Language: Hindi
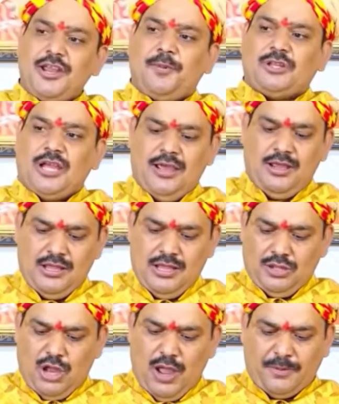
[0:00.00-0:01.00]
तारीख पता है
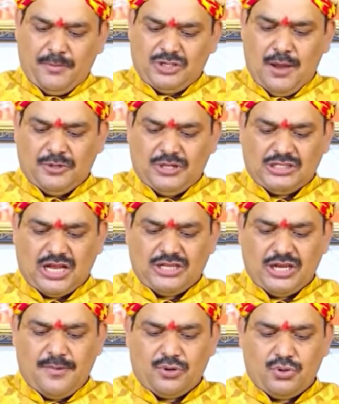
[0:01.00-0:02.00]
तो आपके विषय पता
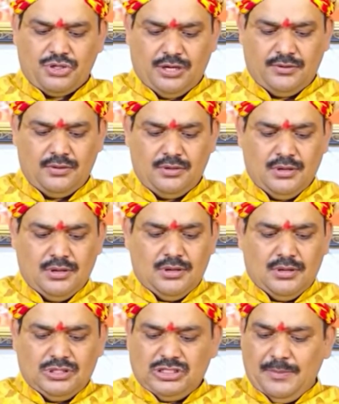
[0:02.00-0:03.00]
साधन नमन गुरु जी
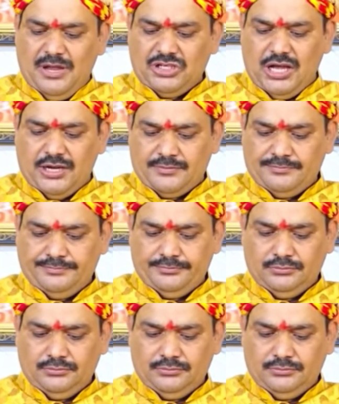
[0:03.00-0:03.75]
समाचार